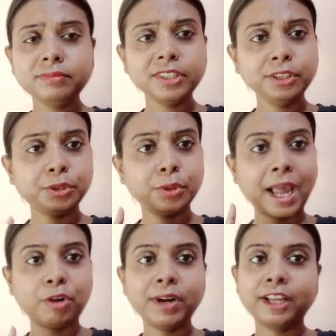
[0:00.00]
তো
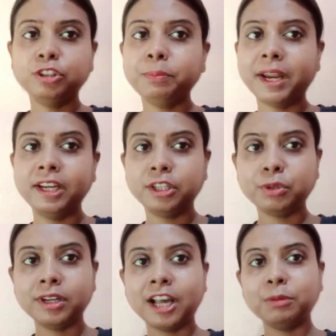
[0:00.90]
এখন একদম ম্যারিনেট
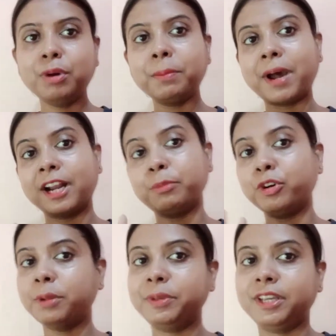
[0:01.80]
করে রাখবো আর বানাবো
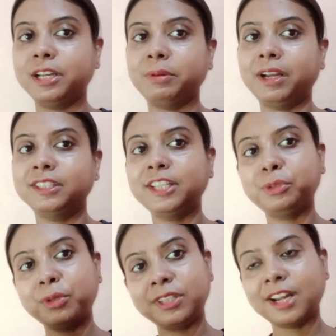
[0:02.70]
ওটা বিকেলবেলা
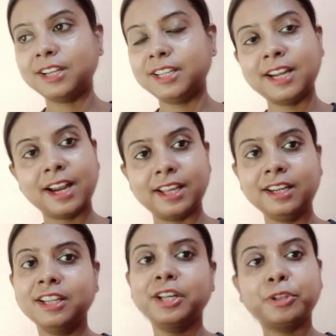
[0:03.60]
যেহেতু ওটা ডিনারের
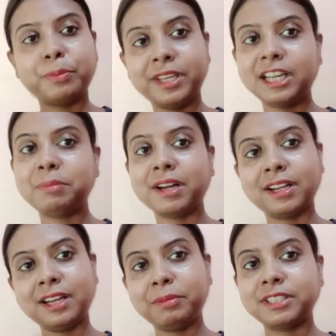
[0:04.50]
তো বিকেলে
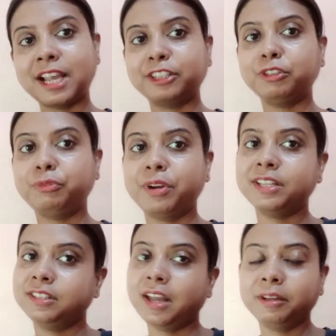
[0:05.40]
বানালে বেশ একদম
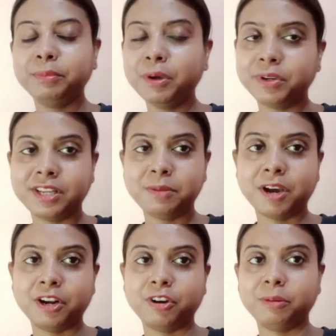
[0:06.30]
ফ্রেশ থাকবে ওইটাই
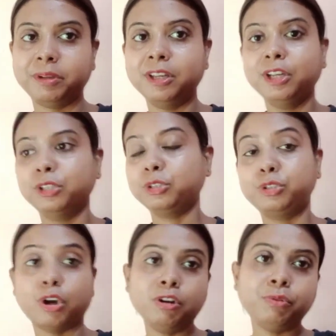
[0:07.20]
ভালো হবে তো
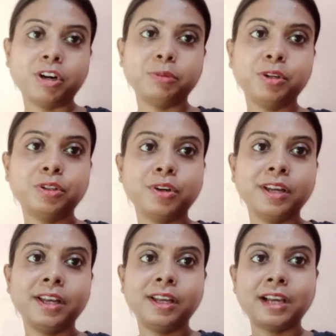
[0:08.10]
চলো ফটাফট
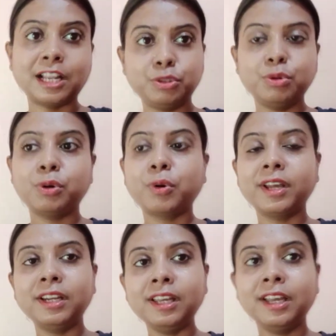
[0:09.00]
করে কাজগুলো
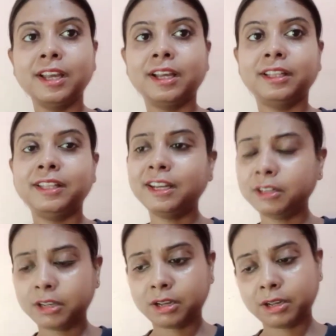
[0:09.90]
করে নিই দেন
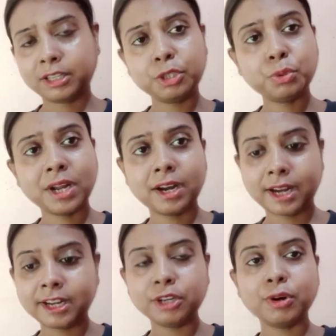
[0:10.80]
কিছুটা
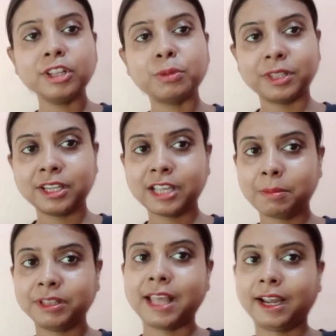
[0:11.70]
রেডি করে তোমাদেরকে
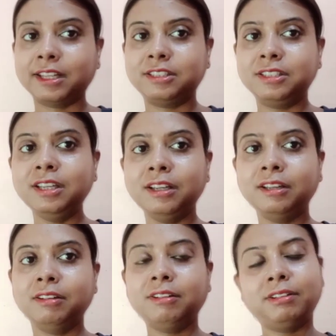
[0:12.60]
আবার দেখাচ্ছি
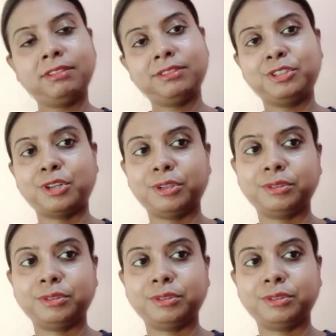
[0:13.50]
চলো